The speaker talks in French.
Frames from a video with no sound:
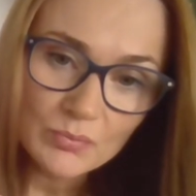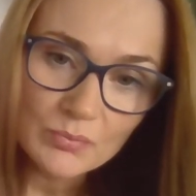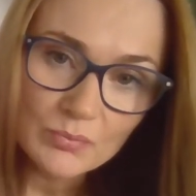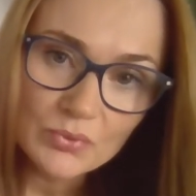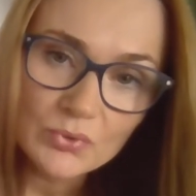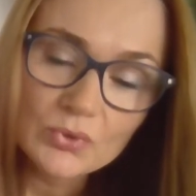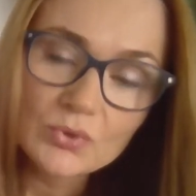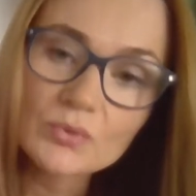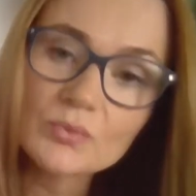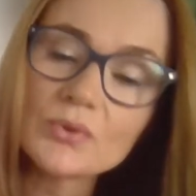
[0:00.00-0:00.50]

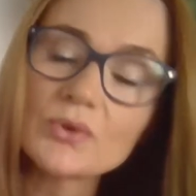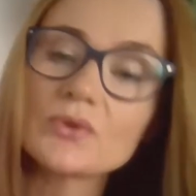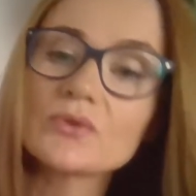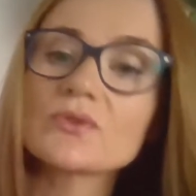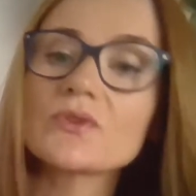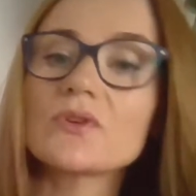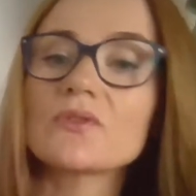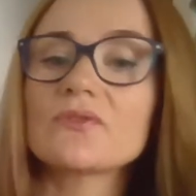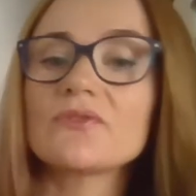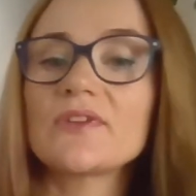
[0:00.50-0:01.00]
pour
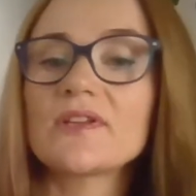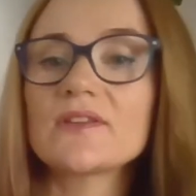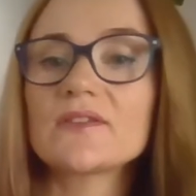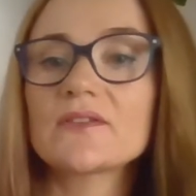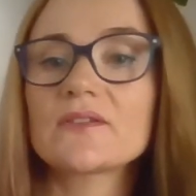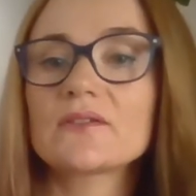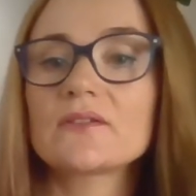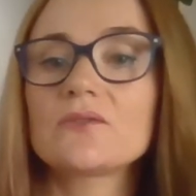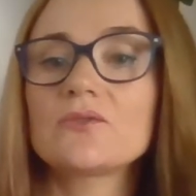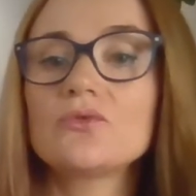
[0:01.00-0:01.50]
comprendre qu'en
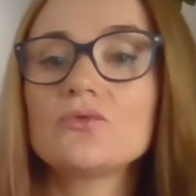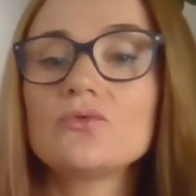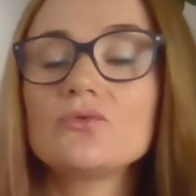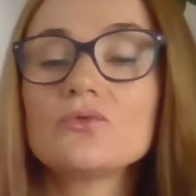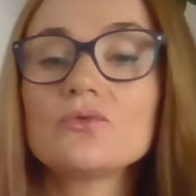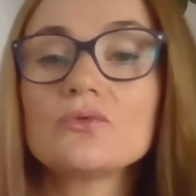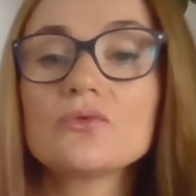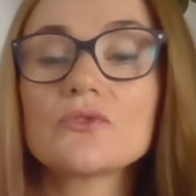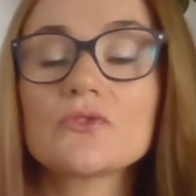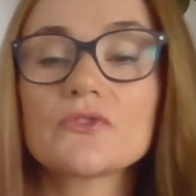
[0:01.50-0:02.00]
fait,
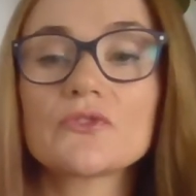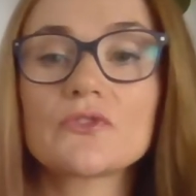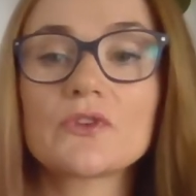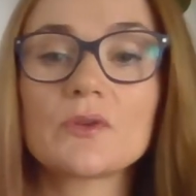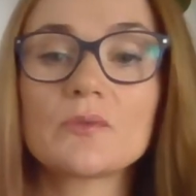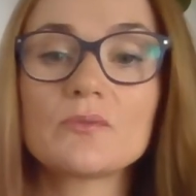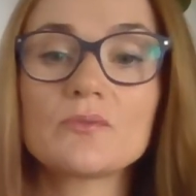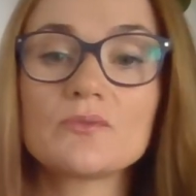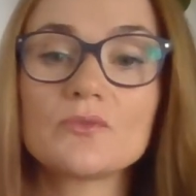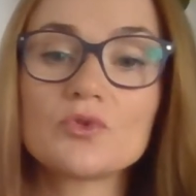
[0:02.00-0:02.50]
nous
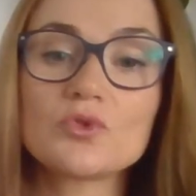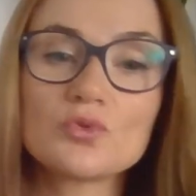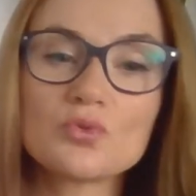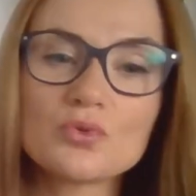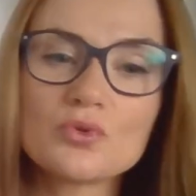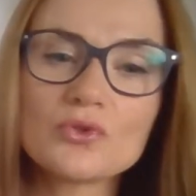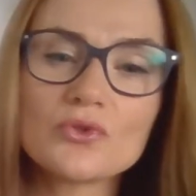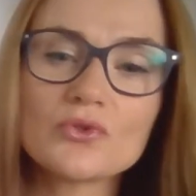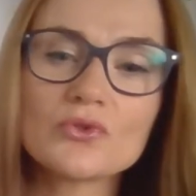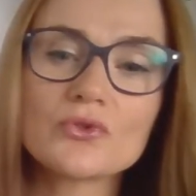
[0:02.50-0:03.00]
sommes
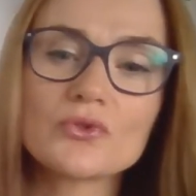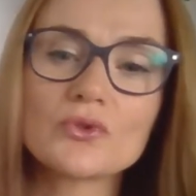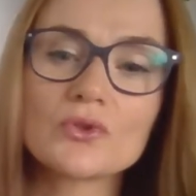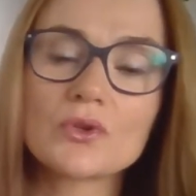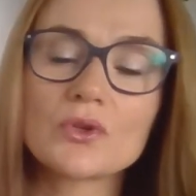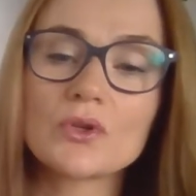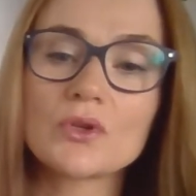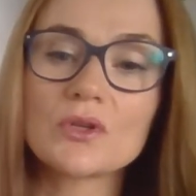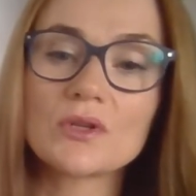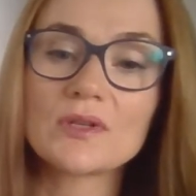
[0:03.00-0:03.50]
tous
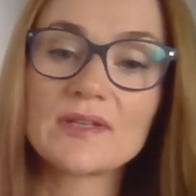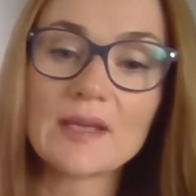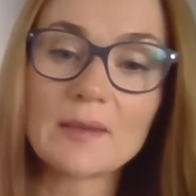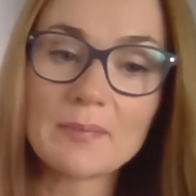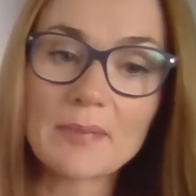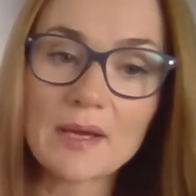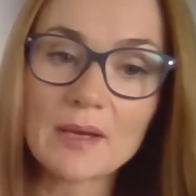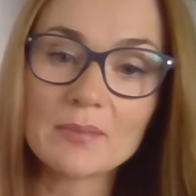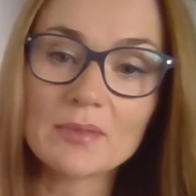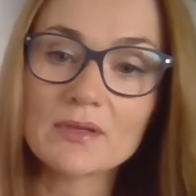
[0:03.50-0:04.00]

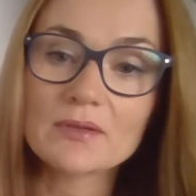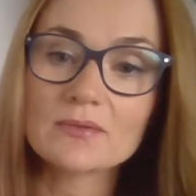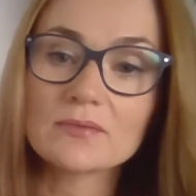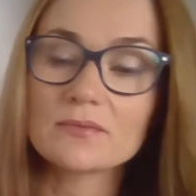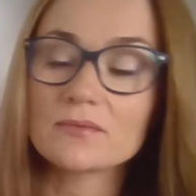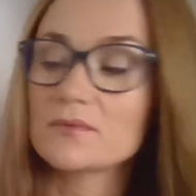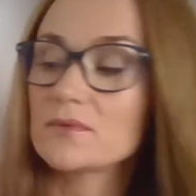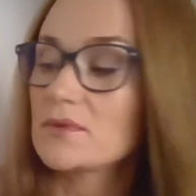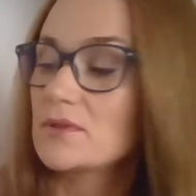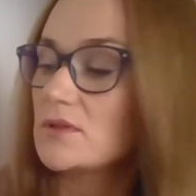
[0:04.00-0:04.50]
capables
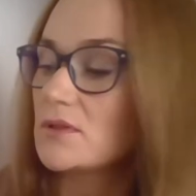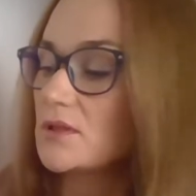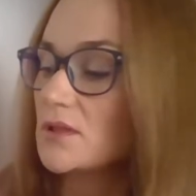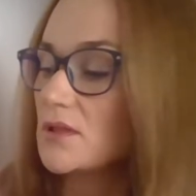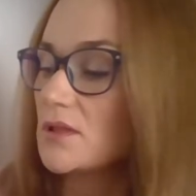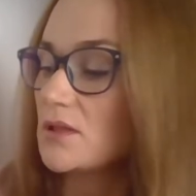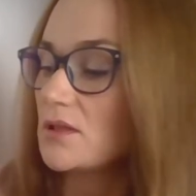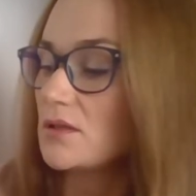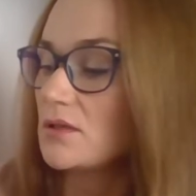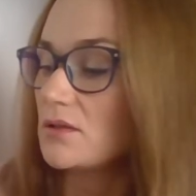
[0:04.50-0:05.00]

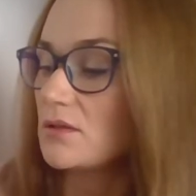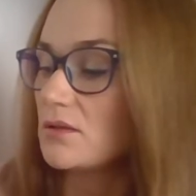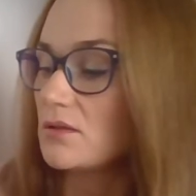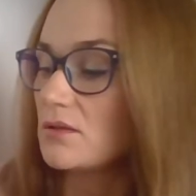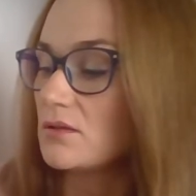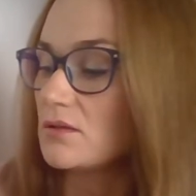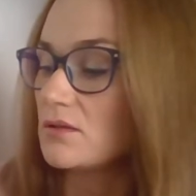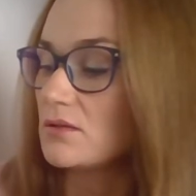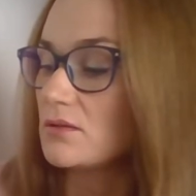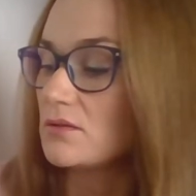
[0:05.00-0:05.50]

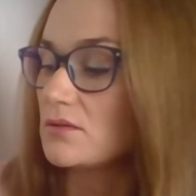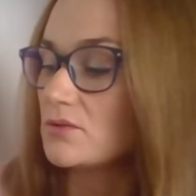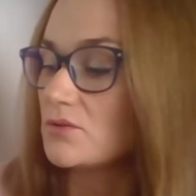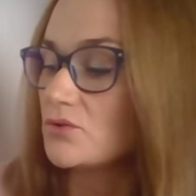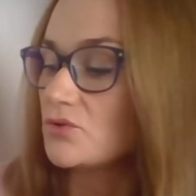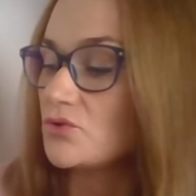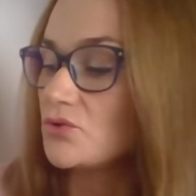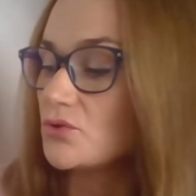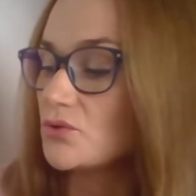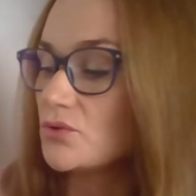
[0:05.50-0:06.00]
euh,
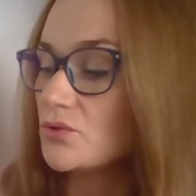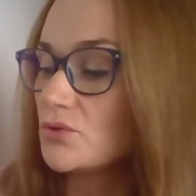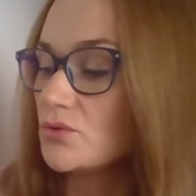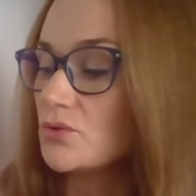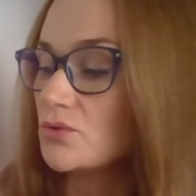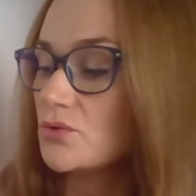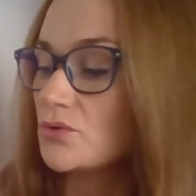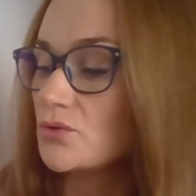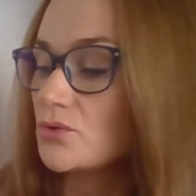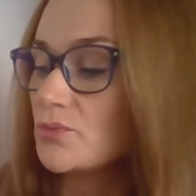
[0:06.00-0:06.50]

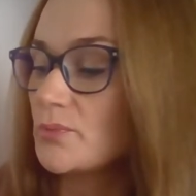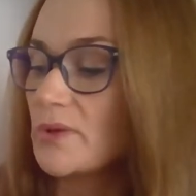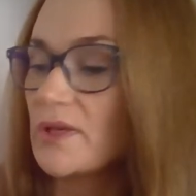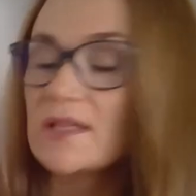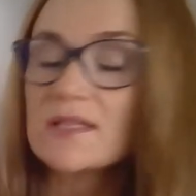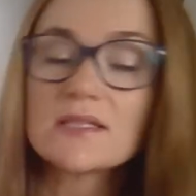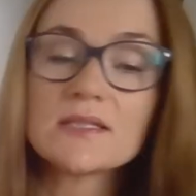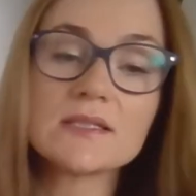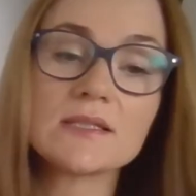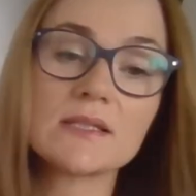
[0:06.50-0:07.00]
de
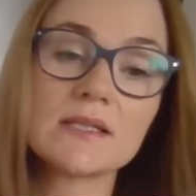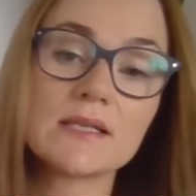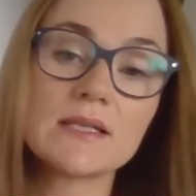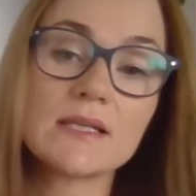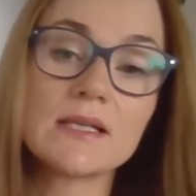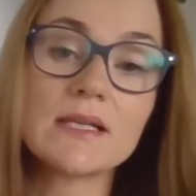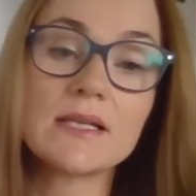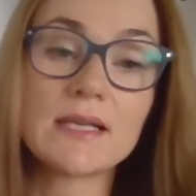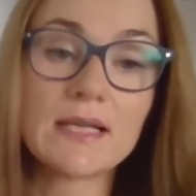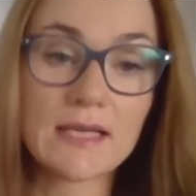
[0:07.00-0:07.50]

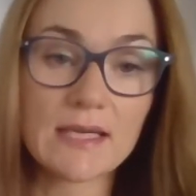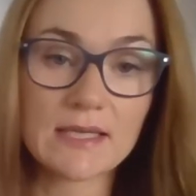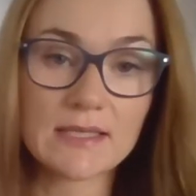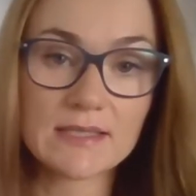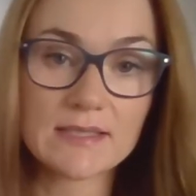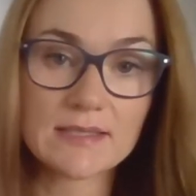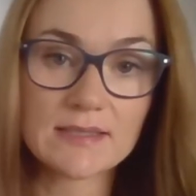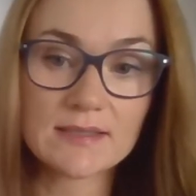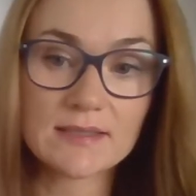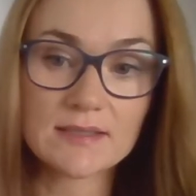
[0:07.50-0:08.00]
pratiquer la
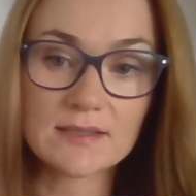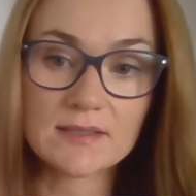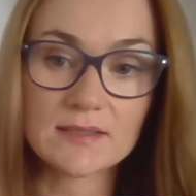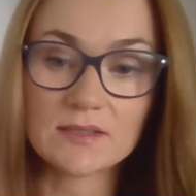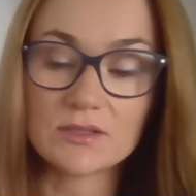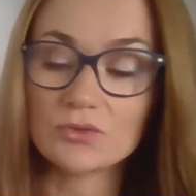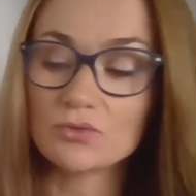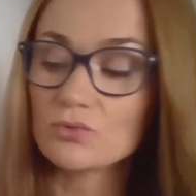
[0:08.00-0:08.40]
radiesthésie.